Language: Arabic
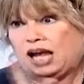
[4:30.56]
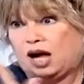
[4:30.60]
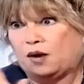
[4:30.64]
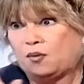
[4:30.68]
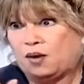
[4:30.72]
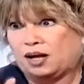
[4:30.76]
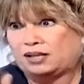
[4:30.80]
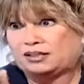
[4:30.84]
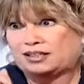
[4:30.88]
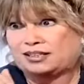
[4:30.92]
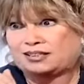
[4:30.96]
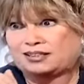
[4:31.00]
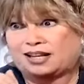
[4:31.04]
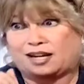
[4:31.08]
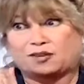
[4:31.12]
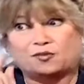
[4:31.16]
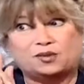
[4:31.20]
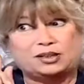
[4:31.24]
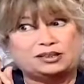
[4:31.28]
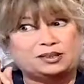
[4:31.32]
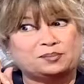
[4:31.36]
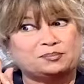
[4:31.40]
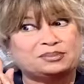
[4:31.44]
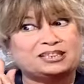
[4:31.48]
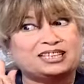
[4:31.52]
بالحوادث كان
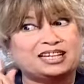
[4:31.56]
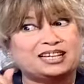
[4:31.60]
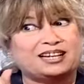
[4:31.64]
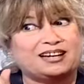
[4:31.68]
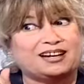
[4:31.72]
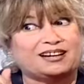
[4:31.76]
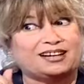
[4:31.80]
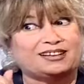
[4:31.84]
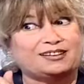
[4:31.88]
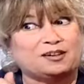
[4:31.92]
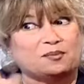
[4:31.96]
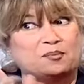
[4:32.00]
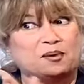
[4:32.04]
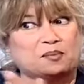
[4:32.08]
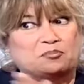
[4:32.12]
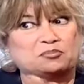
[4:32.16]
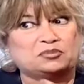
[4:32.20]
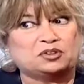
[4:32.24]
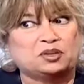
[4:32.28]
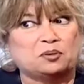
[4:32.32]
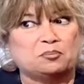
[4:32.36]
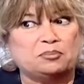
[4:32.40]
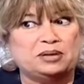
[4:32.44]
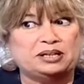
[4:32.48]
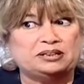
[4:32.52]
وقت بتذكرها تمام
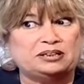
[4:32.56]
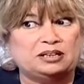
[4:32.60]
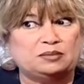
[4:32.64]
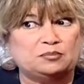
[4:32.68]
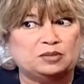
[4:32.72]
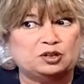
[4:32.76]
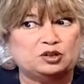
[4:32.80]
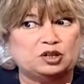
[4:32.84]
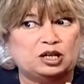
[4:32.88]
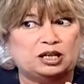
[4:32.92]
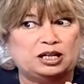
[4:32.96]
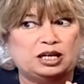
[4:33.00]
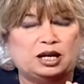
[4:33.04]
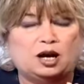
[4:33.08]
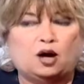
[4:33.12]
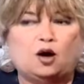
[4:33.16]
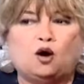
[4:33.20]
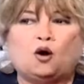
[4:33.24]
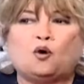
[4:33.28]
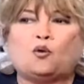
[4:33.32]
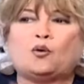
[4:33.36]
ضبيت المجله